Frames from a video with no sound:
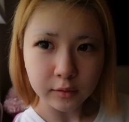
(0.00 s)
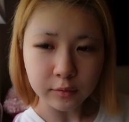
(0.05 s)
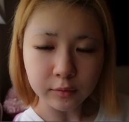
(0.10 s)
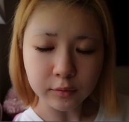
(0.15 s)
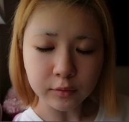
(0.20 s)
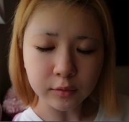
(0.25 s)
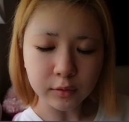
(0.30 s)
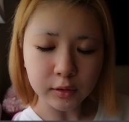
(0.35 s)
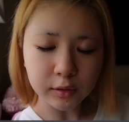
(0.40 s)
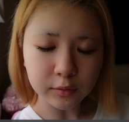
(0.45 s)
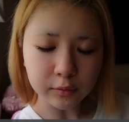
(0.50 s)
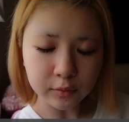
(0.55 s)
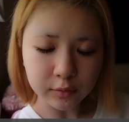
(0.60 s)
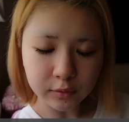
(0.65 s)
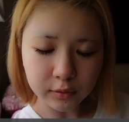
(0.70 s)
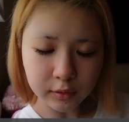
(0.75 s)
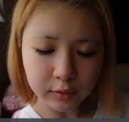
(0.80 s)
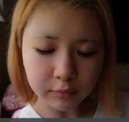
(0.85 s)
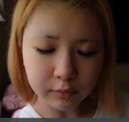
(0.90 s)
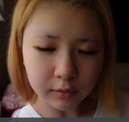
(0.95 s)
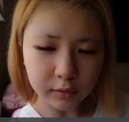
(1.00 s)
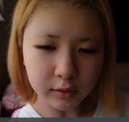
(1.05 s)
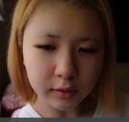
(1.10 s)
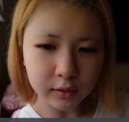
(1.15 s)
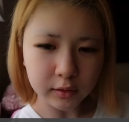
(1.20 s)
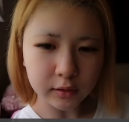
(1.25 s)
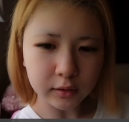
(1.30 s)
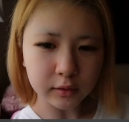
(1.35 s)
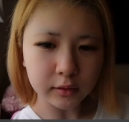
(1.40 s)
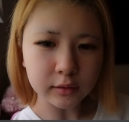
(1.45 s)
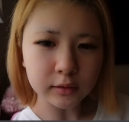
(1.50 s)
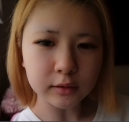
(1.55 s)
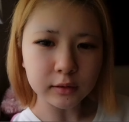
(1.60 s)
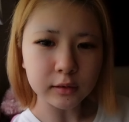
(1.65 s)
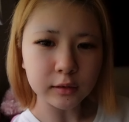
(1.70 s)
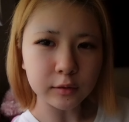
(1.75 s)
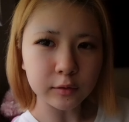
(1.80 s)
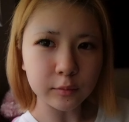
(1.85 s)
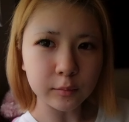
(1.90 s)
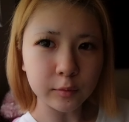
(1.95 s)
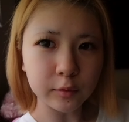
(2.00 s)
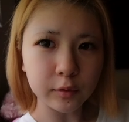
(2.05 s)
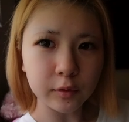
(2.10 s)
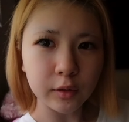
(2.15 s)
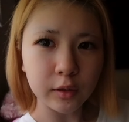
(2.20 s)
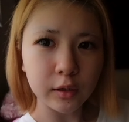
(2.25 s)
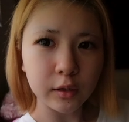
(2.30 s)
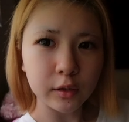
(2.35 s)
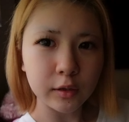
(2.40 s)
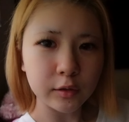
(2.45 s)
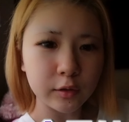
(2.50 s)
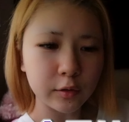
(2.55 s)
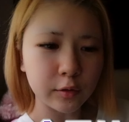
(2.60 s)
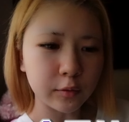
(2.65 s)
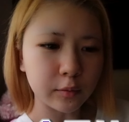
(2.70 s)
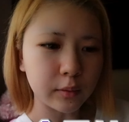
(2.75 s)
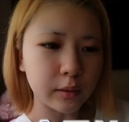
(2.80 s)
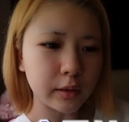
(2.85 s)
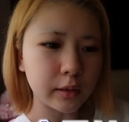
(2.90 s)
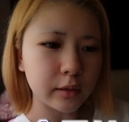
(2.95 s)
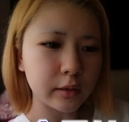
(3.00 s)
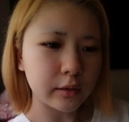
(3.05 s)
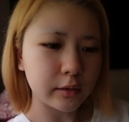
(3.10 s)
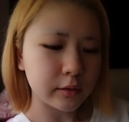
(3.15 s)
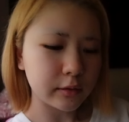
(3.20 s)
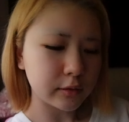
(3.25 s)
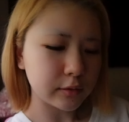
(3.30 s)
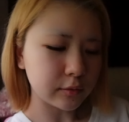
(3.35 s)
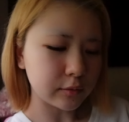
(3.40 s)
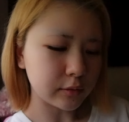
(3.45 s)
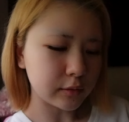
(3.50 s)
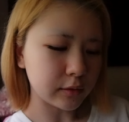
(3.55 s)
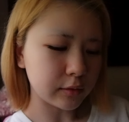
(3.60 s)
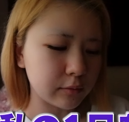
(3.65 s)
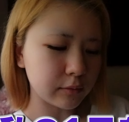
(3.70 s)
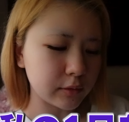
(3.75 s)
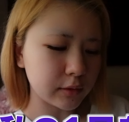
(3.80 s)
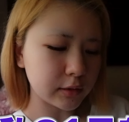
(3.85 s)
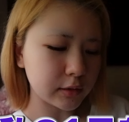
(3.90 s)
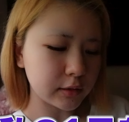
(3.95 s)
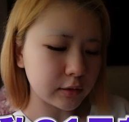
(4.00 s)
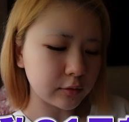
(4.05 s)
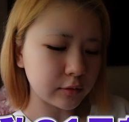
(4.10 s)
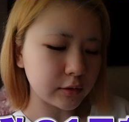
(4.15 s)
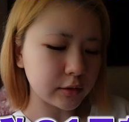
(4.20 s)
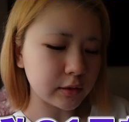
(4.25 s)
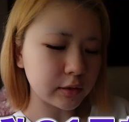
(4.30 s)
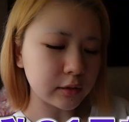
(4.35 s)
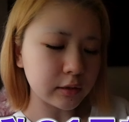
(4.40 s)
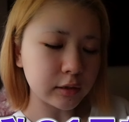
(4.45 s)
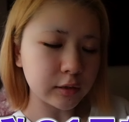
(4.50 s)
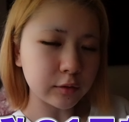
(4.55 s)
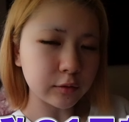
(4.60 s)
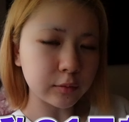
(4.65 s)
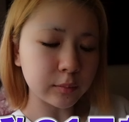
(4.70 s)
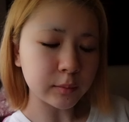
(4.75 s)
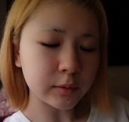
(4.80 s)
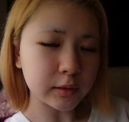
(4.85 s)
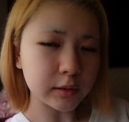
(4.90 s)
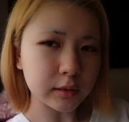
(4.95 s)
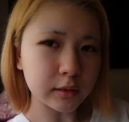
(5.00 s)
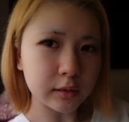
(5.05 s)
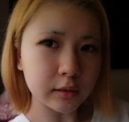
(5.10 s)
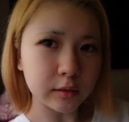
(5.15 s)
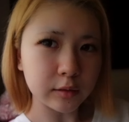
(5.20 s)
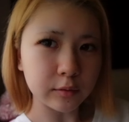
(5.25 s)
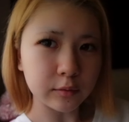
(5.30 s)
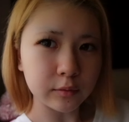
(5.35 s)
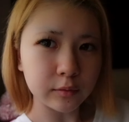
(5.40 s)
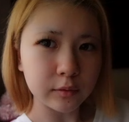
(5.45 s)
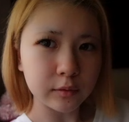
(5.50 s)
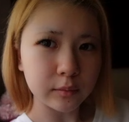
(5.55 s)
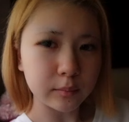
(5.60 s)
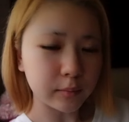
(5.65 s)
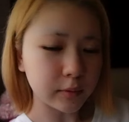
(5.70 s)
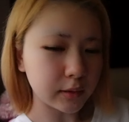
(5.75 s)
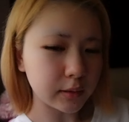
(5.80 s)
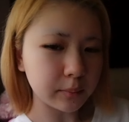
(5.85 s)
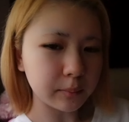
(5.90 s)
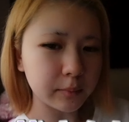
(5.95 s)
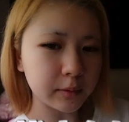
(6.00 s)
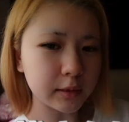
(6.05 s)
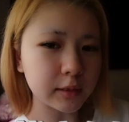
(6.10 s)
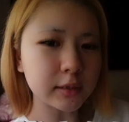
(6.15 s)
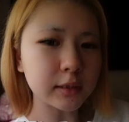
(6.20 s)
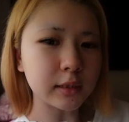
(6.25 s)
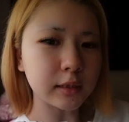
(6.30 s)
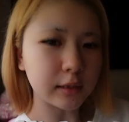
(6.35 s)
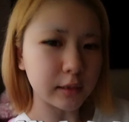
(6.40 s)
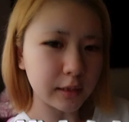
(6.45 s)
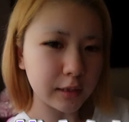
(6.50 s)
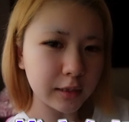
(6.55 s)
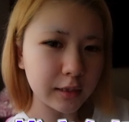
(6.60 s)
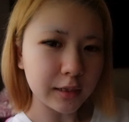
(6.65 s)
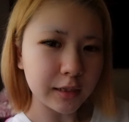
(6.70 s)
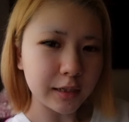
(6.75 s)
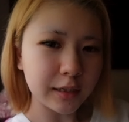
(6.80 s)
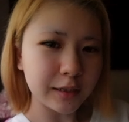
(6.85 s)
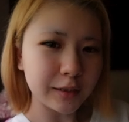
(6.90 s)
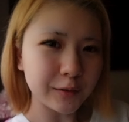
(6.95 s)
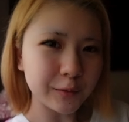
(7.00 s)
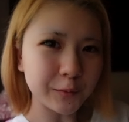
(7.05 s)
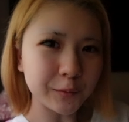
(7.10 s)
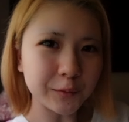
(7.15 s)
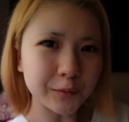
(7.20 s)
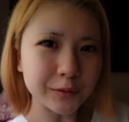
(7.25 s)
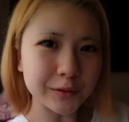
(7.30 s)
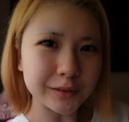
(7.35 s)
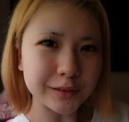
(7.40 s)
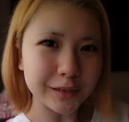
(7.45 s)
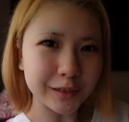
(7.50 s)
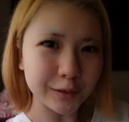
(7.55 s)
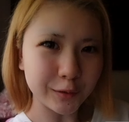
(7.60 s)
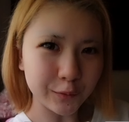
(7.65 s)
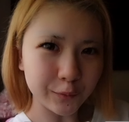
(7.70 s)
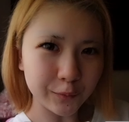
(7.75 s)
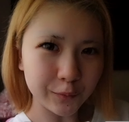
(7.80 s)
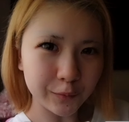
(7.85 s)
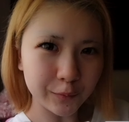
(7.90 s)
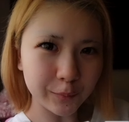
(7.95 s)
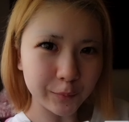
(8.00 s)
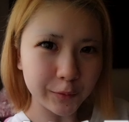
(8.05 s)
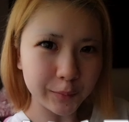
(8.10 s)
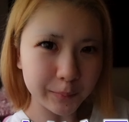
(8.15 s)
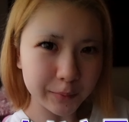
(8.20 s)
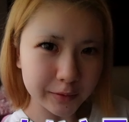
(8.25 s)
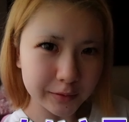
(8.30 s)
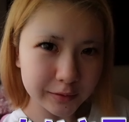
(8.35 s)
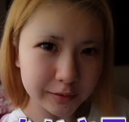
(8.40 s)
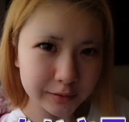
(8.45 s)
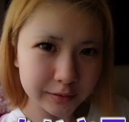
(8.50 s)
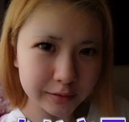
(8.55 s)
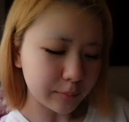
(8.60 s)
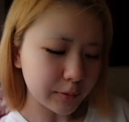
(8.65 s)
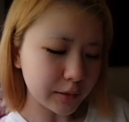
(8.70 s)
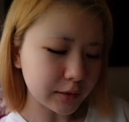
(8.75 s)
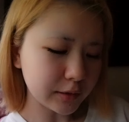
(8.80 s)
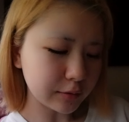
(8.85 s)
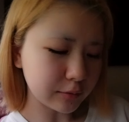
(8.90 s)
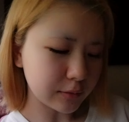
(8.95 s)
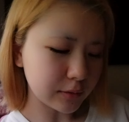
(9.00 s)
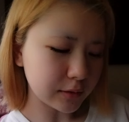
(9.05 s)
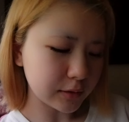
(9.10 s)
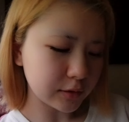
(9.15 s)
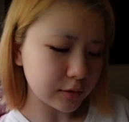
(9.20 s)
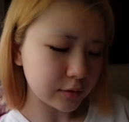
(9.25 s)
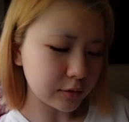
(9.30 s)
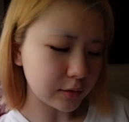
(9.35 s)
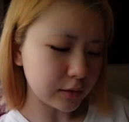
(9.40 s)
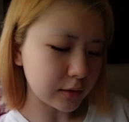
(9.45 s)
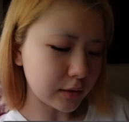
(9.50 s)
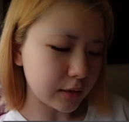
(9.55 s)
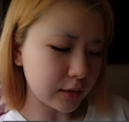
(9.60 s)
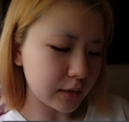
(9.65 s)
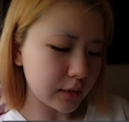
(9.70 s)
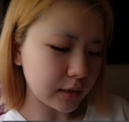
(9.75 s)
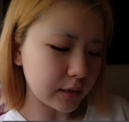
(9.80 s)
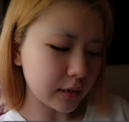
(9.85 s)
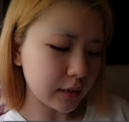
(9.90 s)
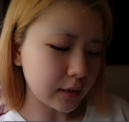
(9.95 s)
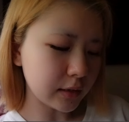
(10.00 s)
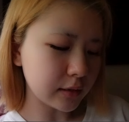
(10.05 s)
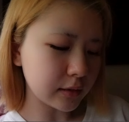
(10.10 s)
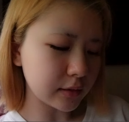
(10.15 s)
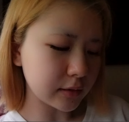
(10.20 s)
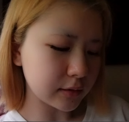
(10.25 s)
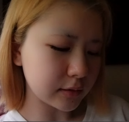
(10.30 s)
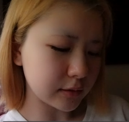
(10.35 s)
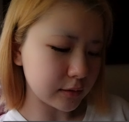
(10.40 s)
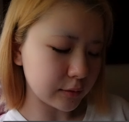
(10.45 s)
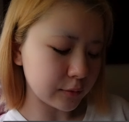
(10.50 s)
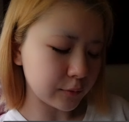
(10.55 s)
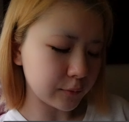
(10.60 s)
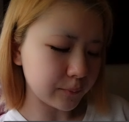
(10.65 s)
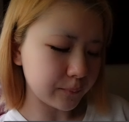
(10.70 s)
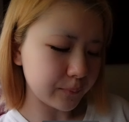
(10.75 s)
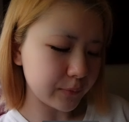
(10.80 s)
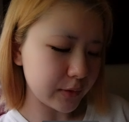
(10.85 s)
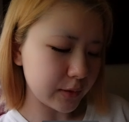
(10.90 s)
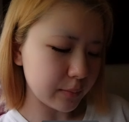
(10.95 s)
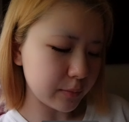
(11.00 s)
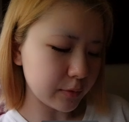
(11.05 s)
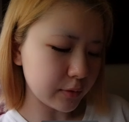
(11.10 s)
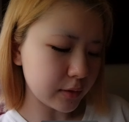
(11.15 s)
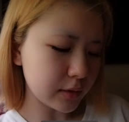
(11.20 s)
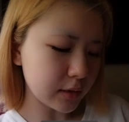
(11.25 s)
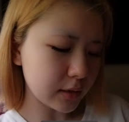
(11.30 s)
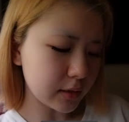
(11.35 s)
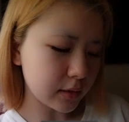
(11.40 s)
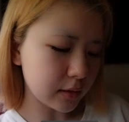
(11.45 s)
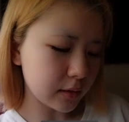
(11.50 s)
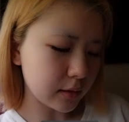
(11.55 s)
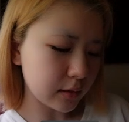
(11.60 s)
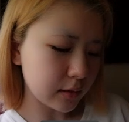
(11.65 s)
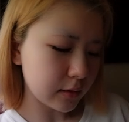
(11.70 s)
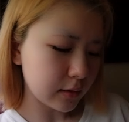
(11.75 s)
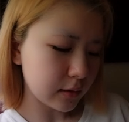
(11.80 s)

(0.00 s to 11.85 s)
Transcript: 本当に本当にわからないんですけども、今日はそんな私の一日を皆さんと、まあね、皆さんに共有したいと思いますまずはちょっと一旦寝たいんですけど眠気が